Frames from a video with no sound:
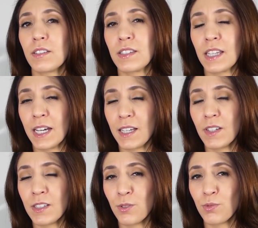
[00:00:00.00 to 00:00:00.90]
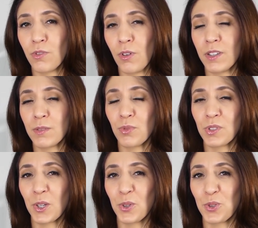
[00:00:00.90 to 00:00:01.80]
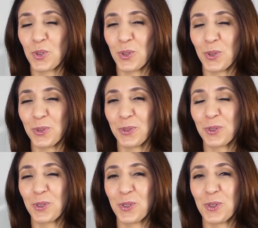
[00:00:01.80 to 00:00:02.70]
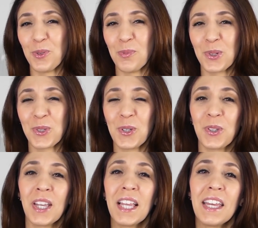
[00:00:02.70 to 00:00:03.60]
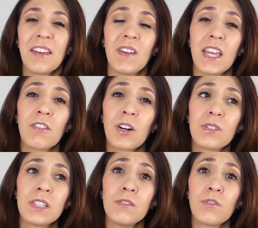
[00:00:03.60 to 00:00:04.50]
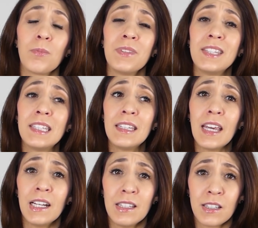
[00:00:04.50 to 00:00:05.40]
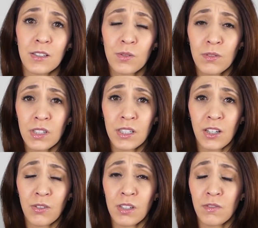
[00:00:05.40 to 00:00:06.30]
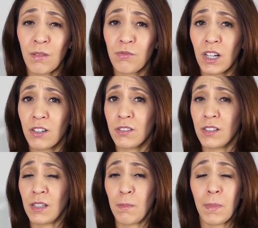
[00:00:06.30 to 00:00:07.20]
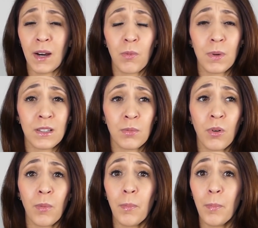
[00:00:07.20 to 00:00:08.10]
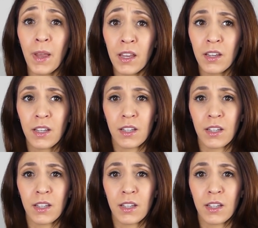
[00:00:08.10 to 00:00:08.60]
ça arrive assez souvent, hein. c'est pour ça que je, le, que je le mentionne. Il va y avoir aussi une forme d'idéalisation, c'est-à-dire que cette femme, vous la connaissez pas complètement, mais